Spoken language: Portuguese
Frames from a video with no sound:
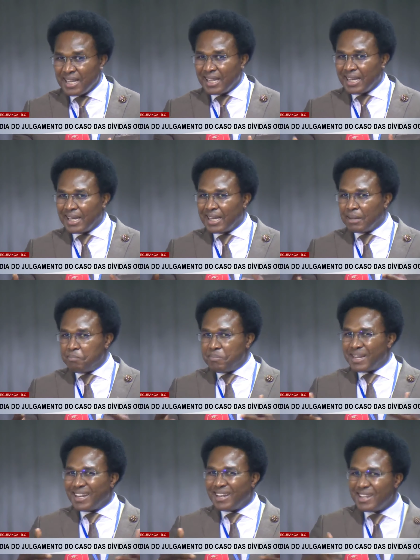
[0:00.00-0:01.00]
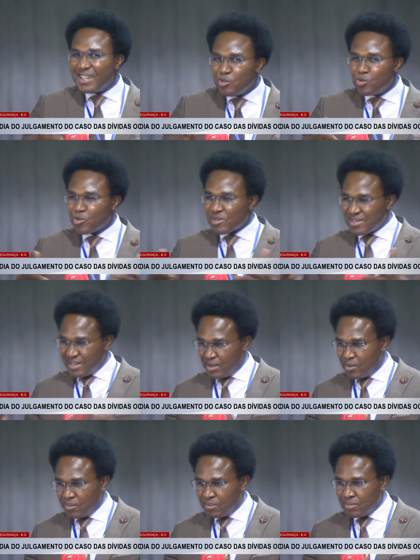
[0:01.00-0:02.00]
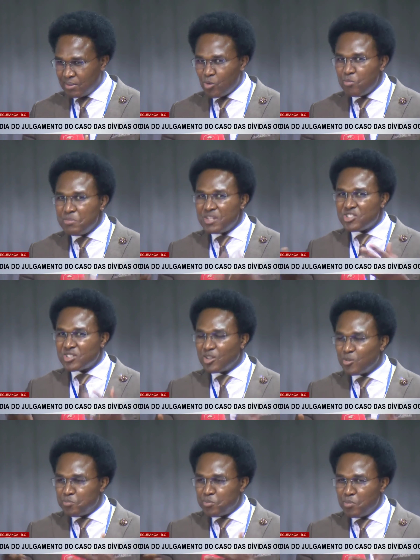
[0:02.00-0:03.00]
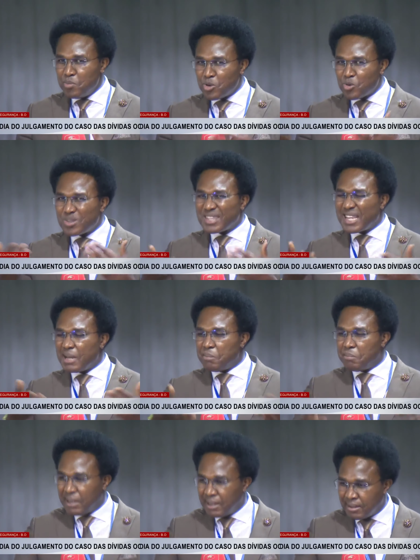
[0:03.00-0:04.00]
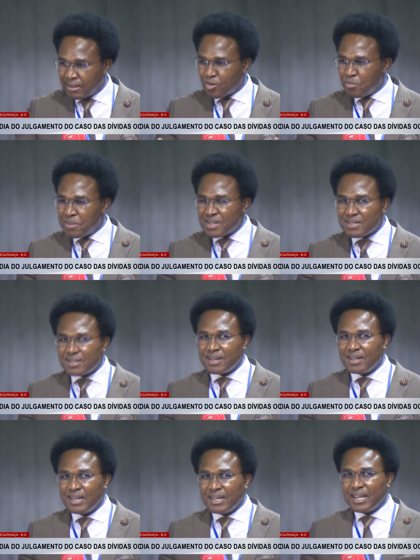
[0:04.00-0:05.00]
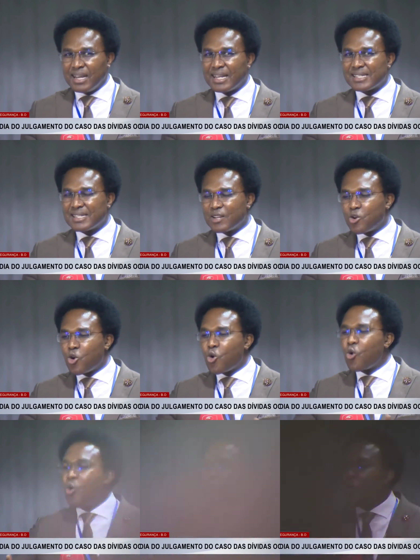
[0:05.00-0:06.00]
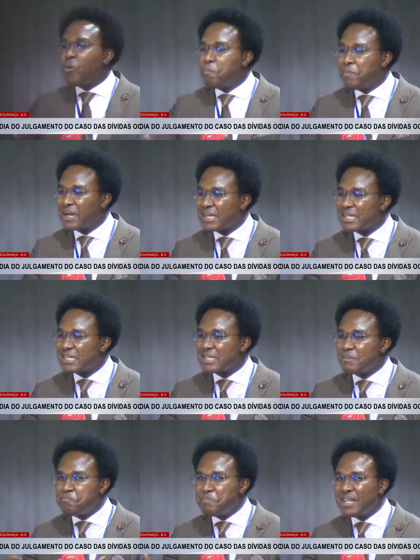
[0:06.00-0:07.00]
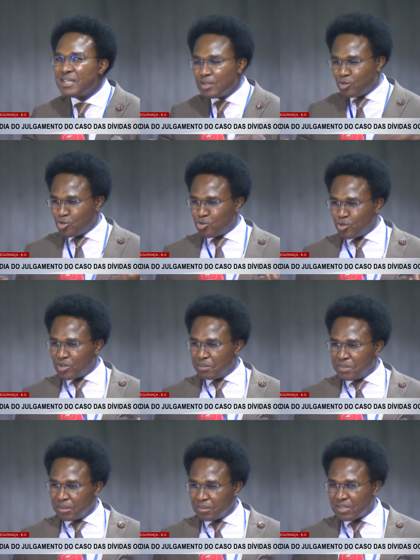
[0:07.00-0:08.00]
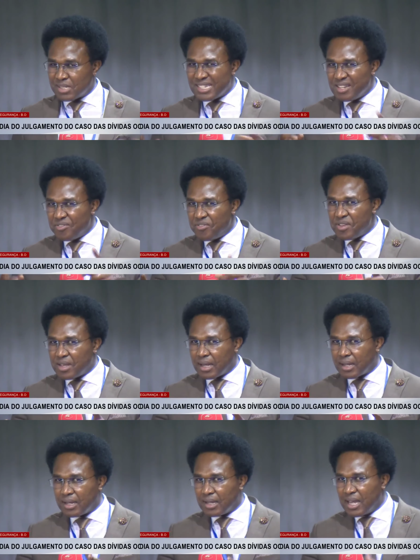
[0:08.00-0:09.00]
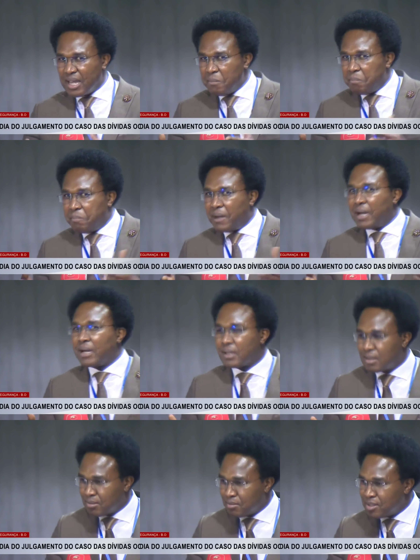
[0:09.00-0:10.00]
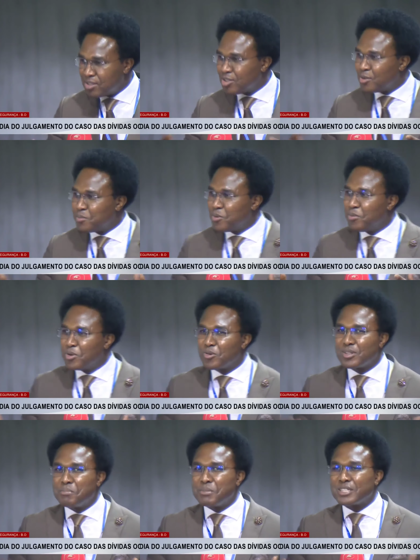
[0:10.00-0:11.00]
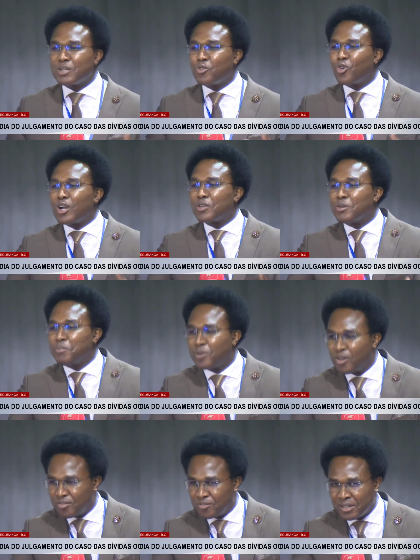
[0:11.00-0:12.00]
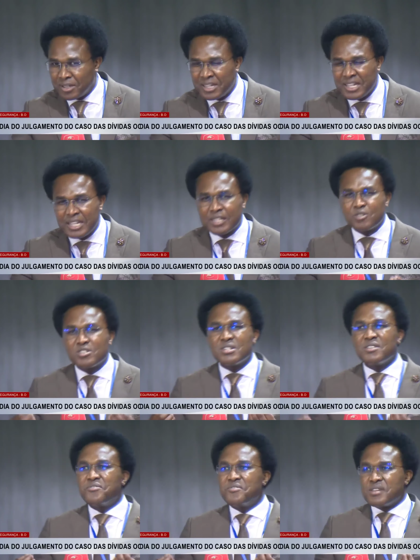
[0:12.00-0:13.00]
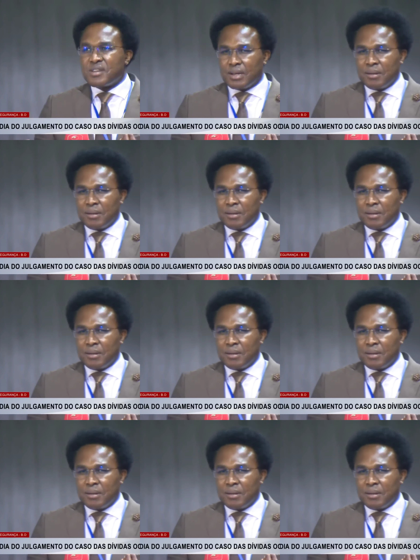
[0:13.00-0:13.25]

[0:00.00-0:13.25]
ah, para além do réu, o Ministério Público também começa a a ser co-participante do julgamento. Significa que, em parte, o Ministério Público também está colocado à prova. Então, significa,